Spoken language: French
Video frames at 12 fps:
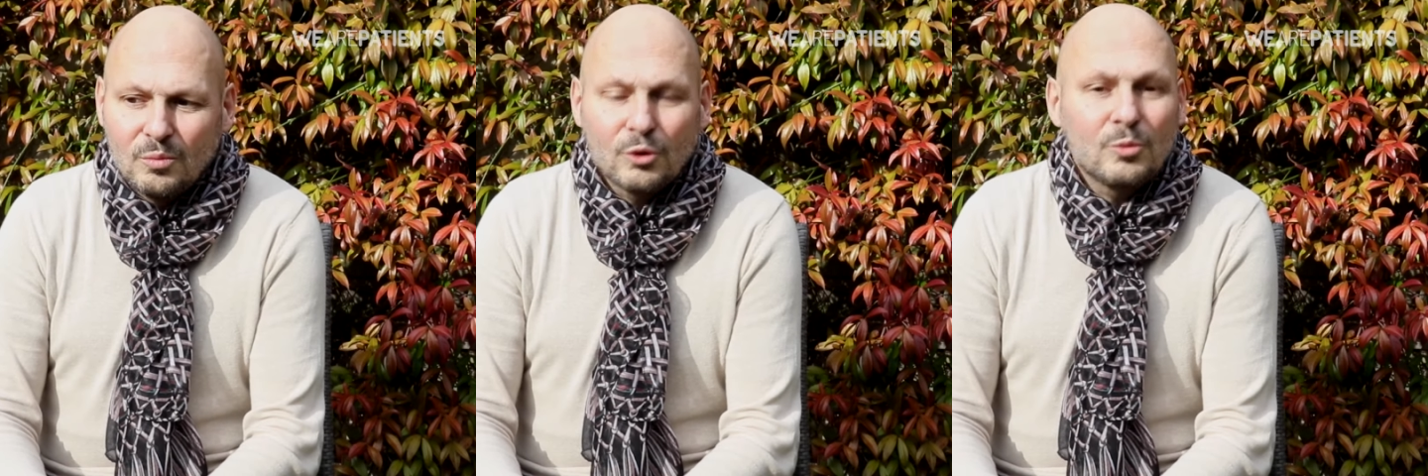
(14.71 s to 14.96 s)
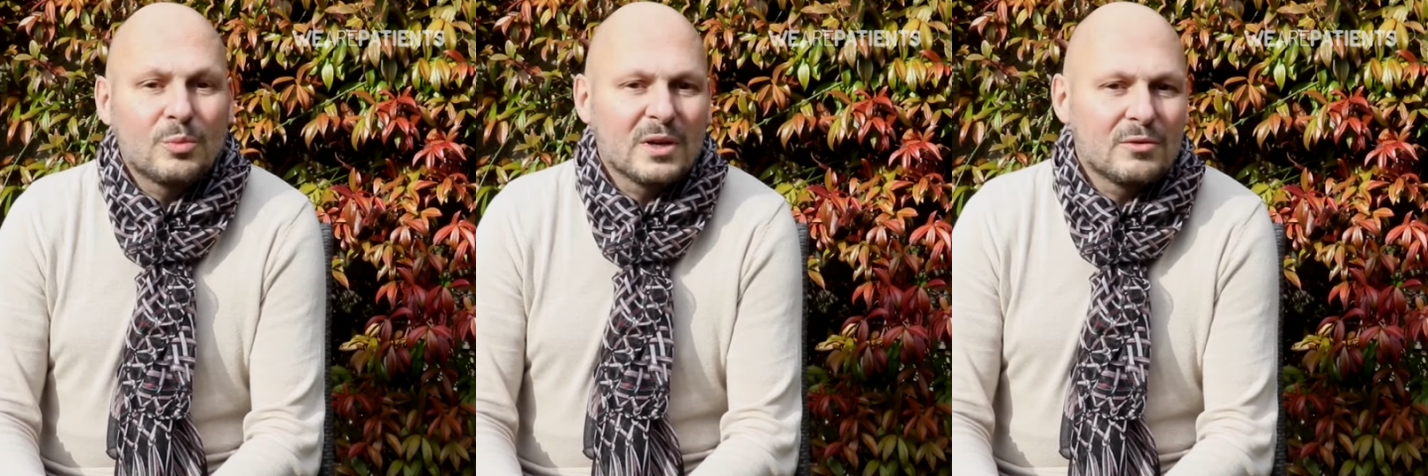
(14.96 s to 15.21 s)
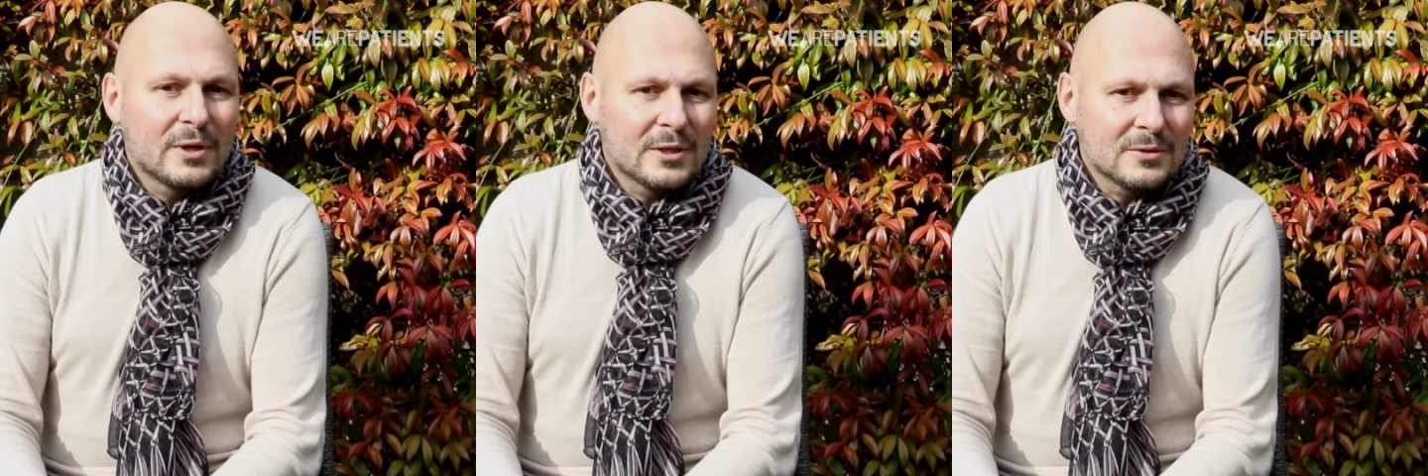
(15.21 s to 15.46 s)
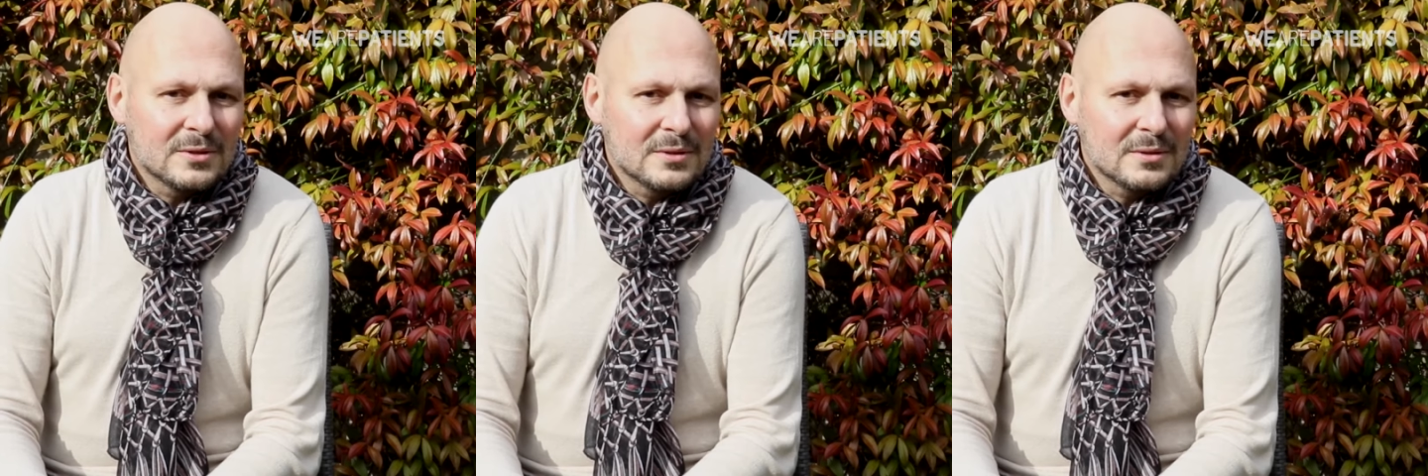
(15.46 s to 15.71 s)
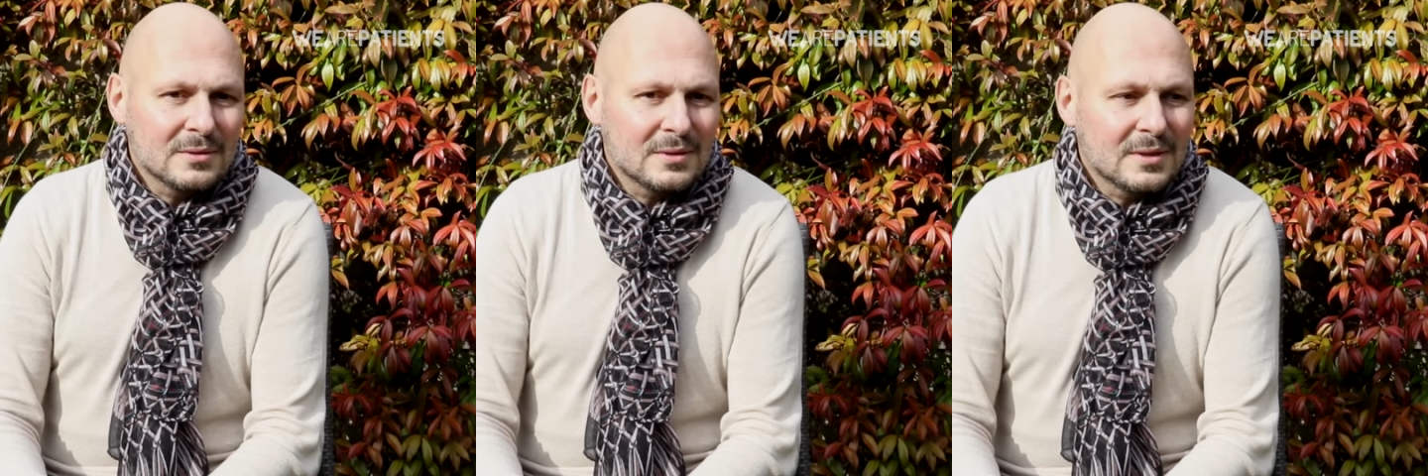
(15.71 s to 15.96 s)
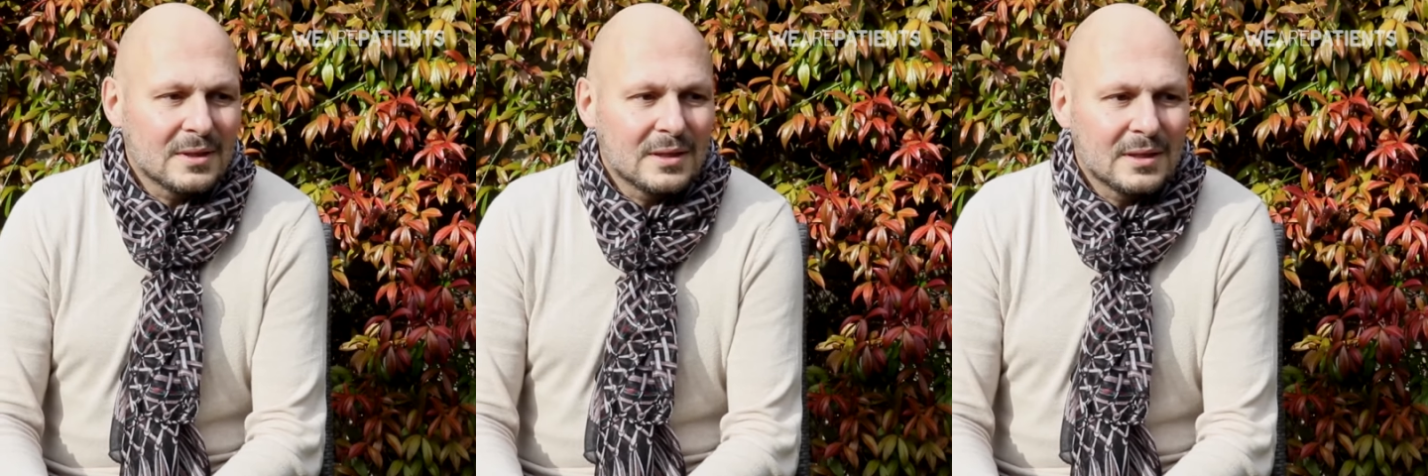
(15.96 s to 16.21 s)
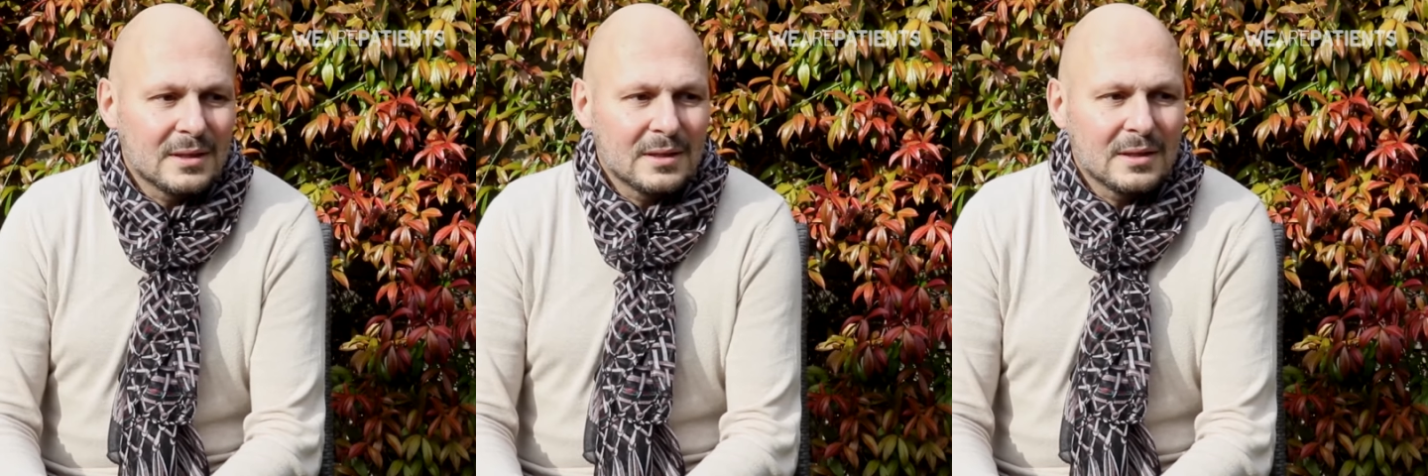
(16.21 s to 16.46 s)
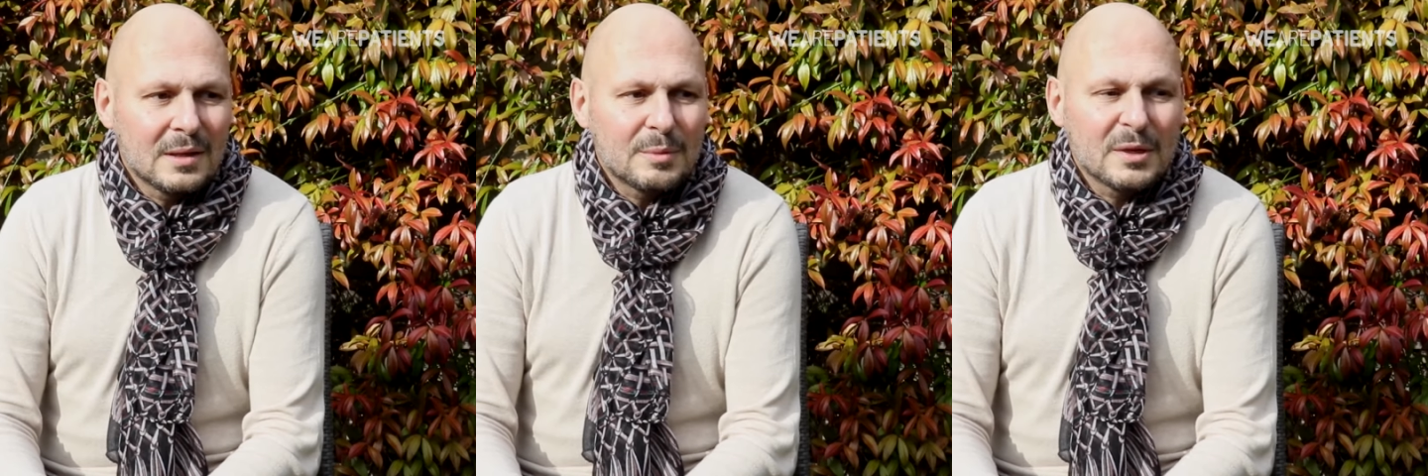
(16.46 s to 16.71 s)
pour une, prévoyance.
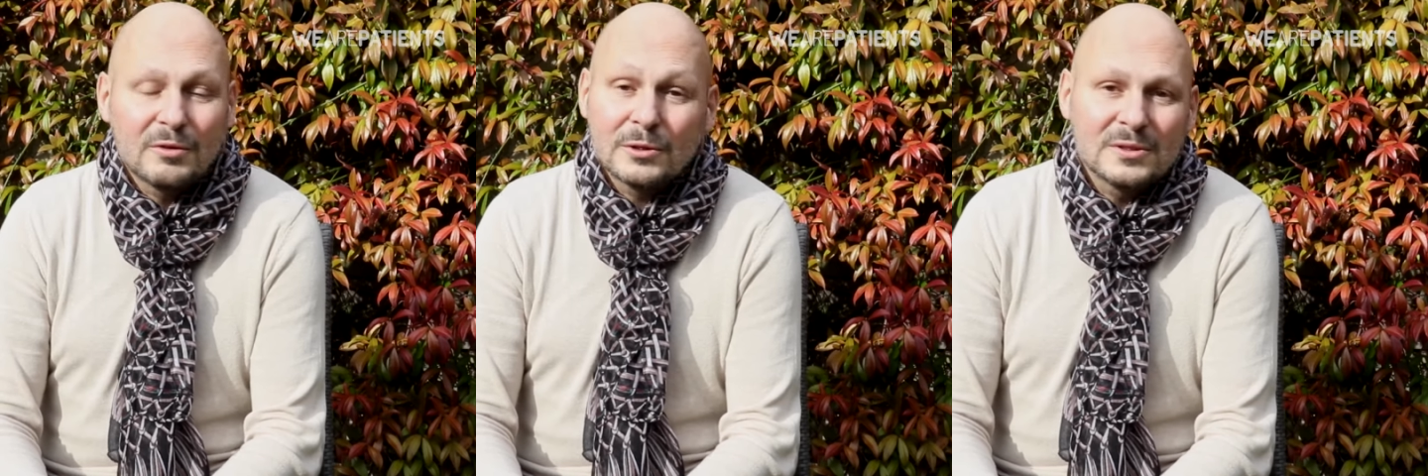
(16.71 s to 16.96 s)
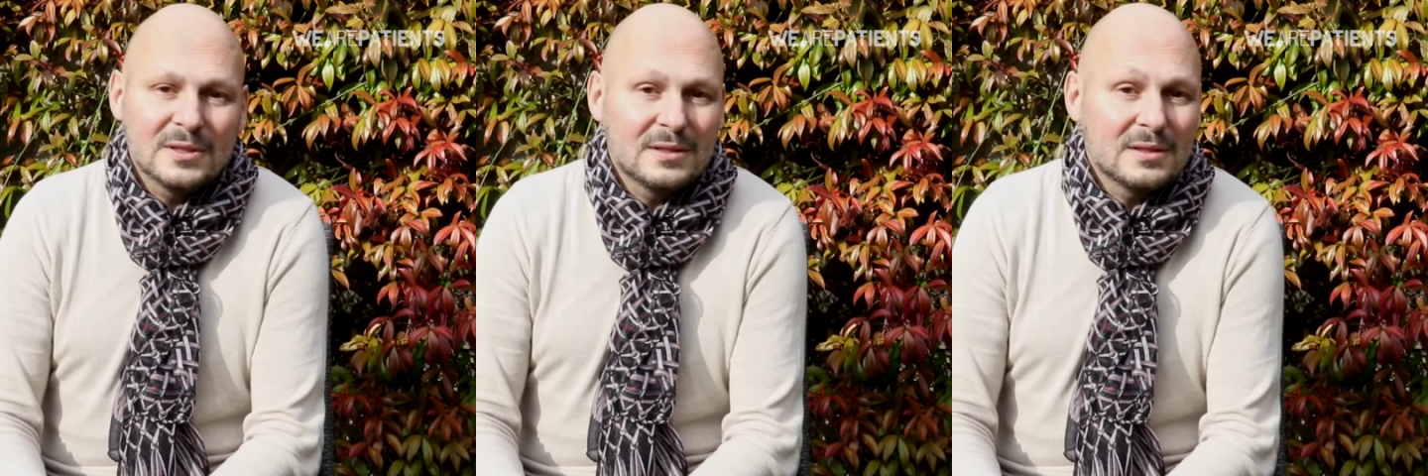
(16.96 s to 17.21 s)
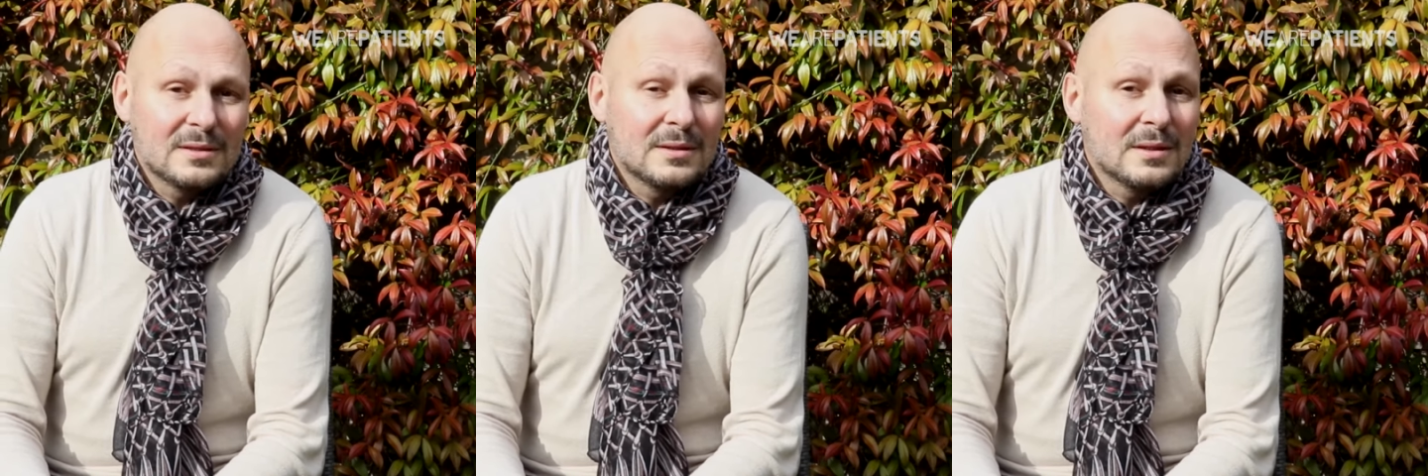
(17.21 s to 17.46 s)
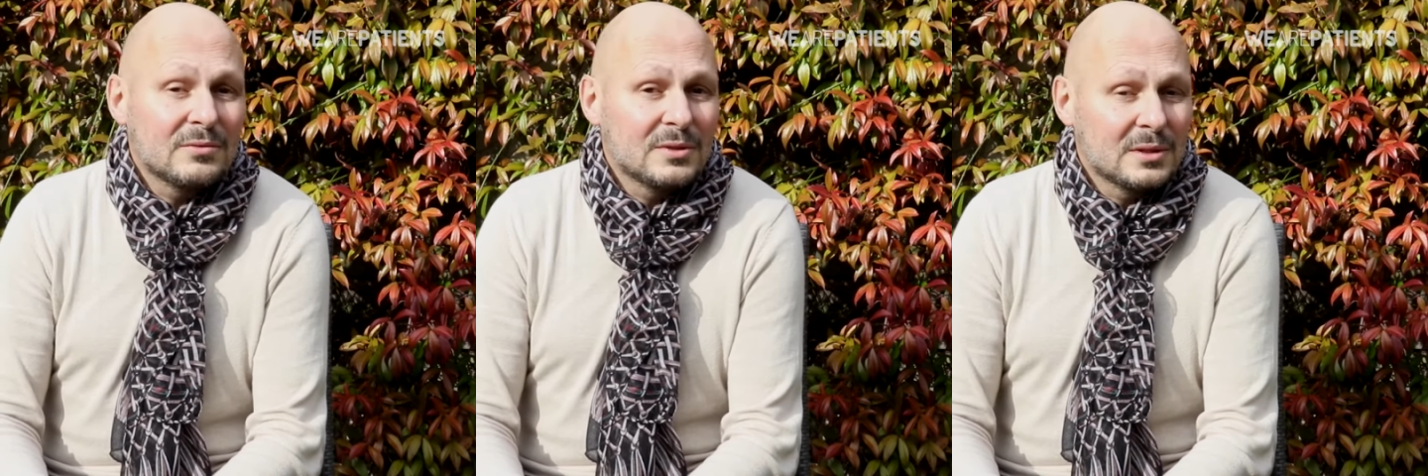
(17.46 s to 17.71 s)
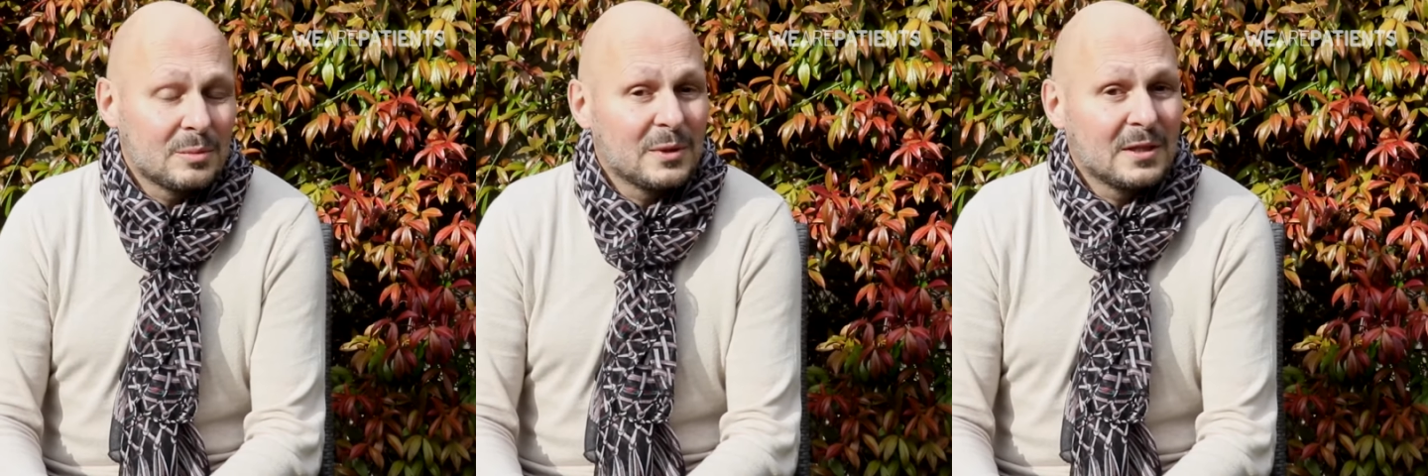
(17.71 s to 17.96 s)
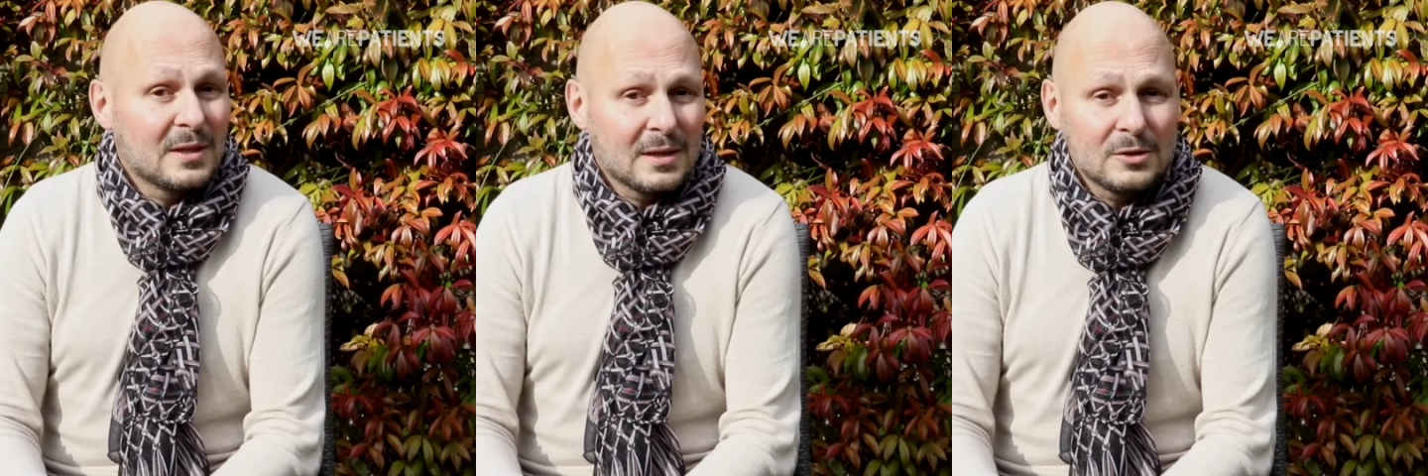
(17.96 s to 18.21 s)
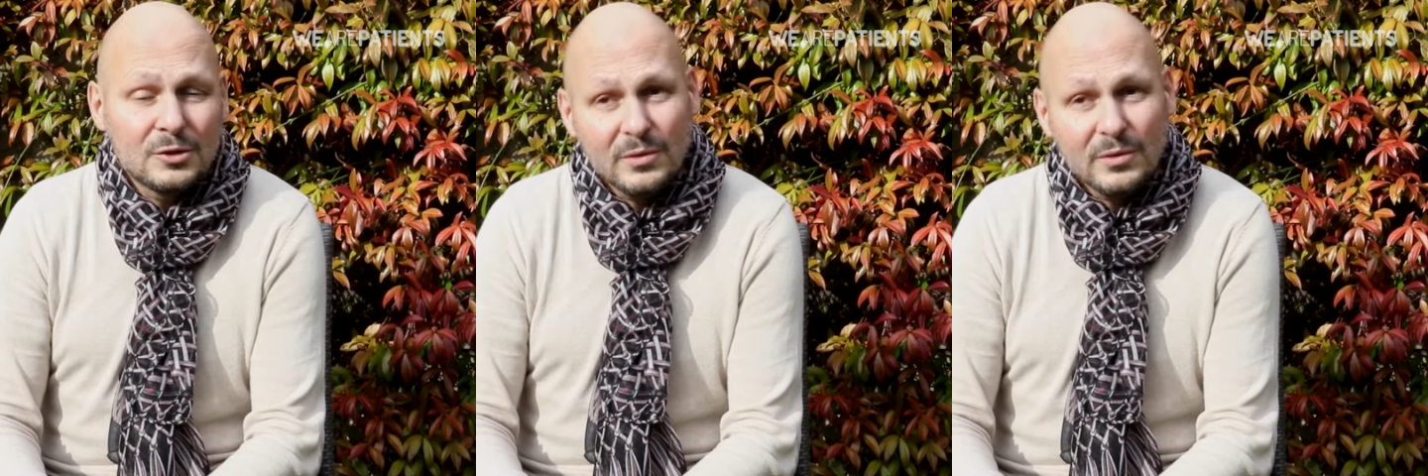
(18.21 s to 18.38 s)
Et la prévoyance nécessitait une visite médicale.